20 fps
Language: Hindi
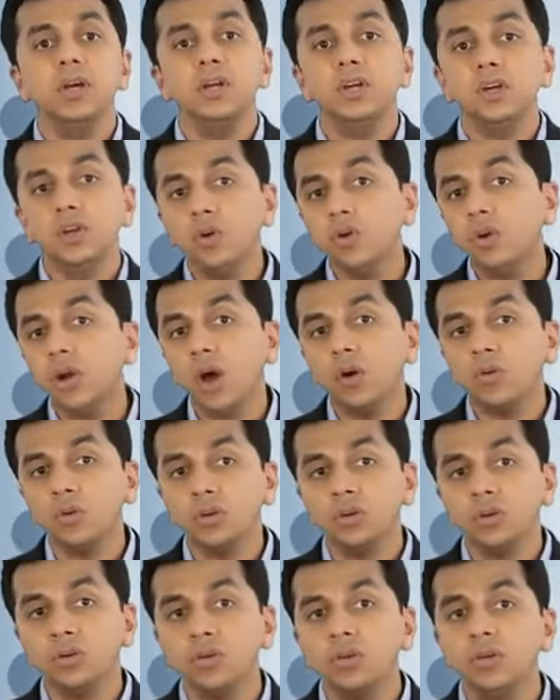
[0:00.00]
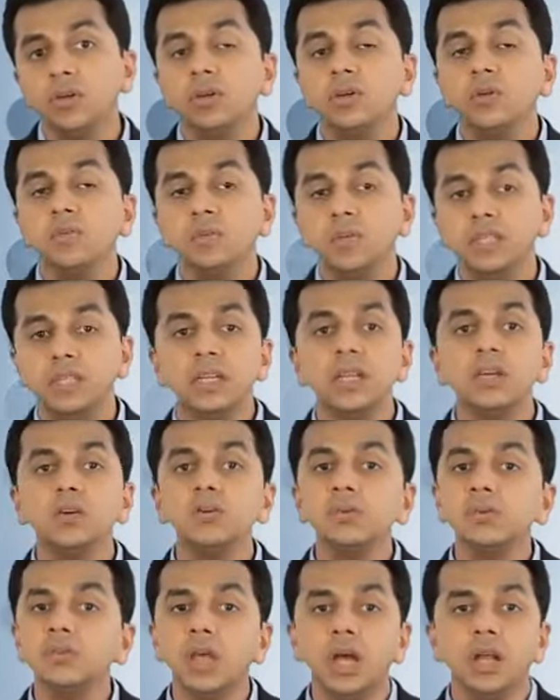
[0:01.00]
नो no डाउट पिछले
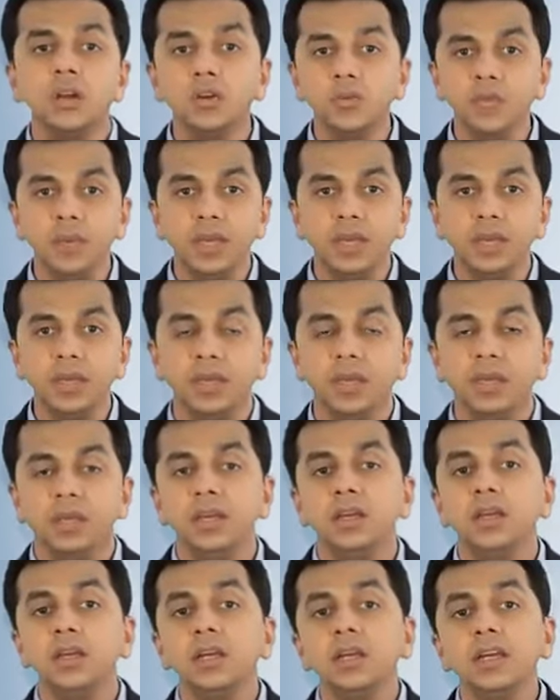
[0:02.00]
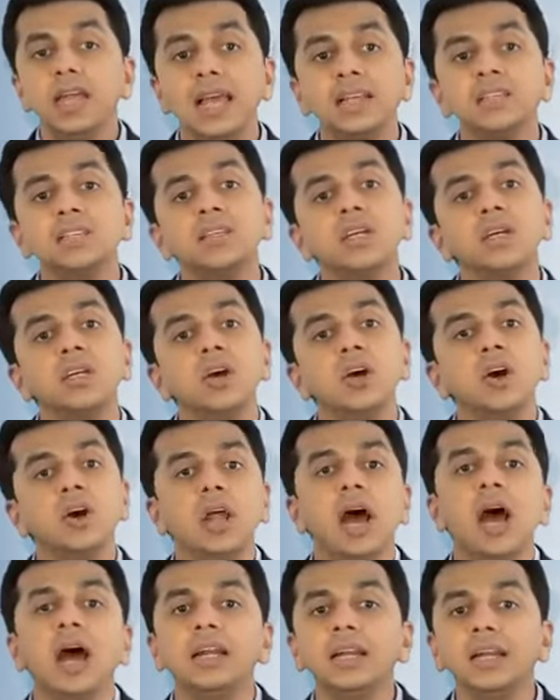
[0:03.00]
कुछ सालों में कैंसर और
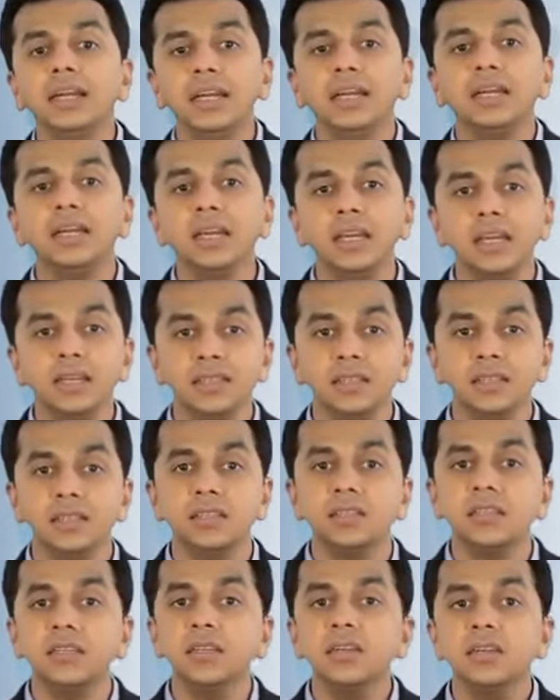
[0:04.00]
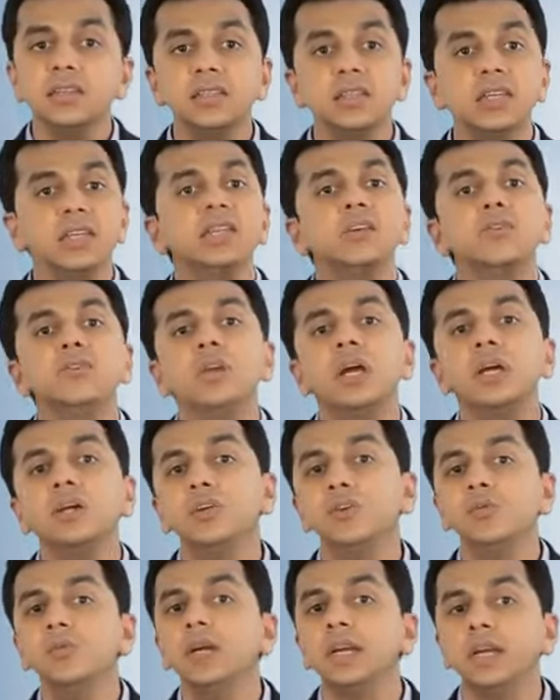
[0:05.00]
हार्ट अटैक के केसेस तीन गुना
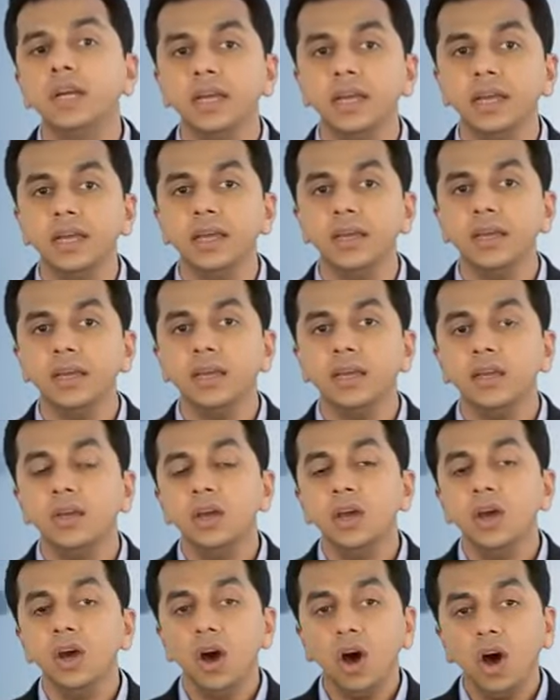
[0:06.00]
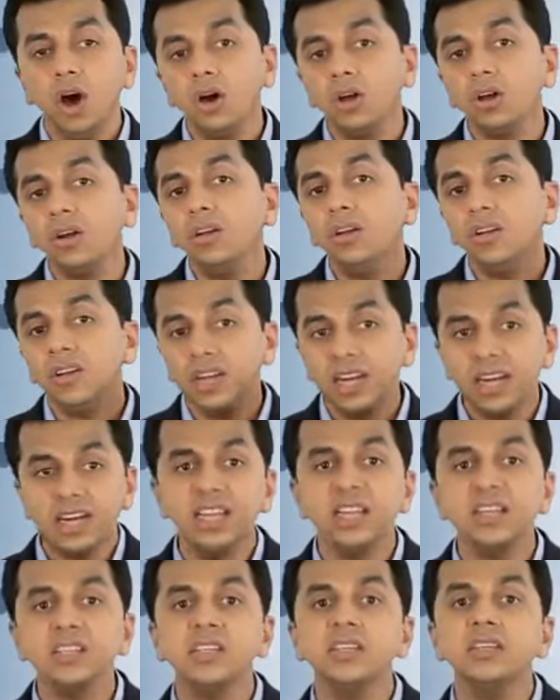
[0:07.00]
क्यों बढ़ गए हैं और
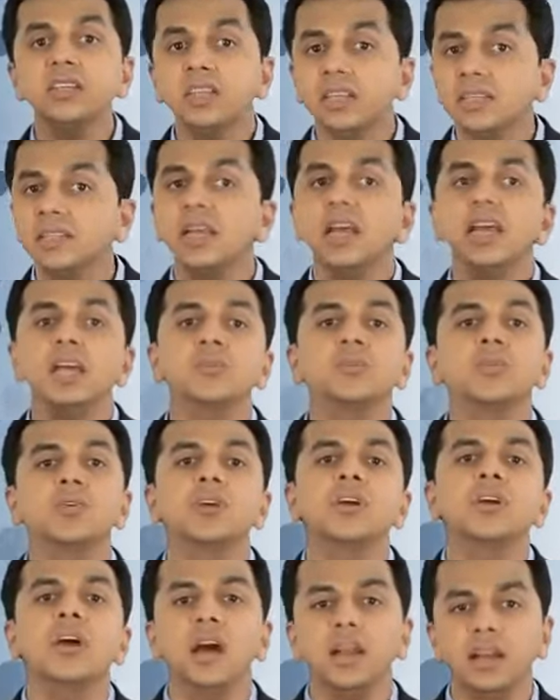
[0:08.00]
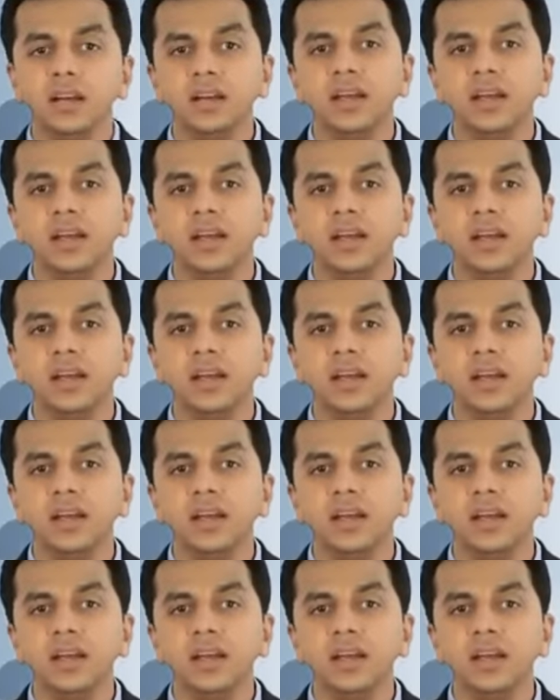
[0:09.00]
रेडिएशन इसका एक मुख्य कारण